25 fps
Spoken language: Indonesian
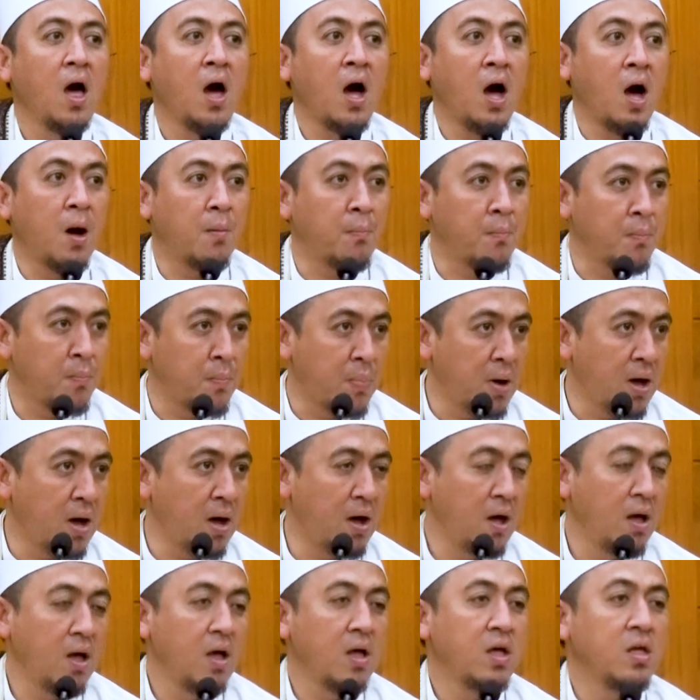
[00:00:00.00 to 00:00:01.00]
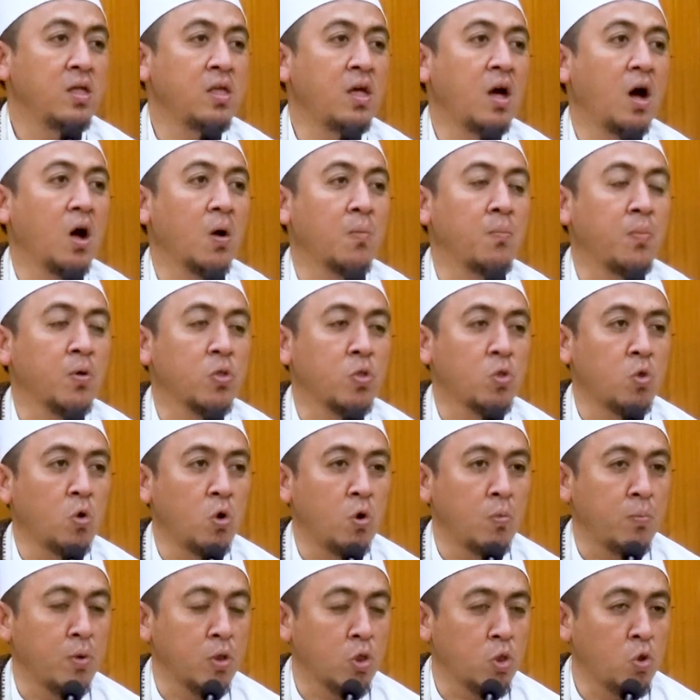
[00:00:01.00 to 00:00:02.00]
hamba yang
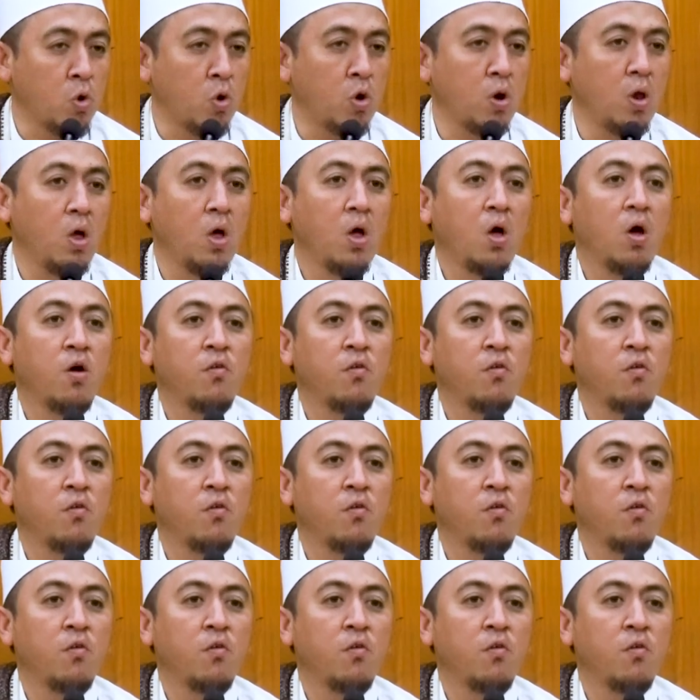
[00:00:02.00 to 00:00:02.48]
betul-betul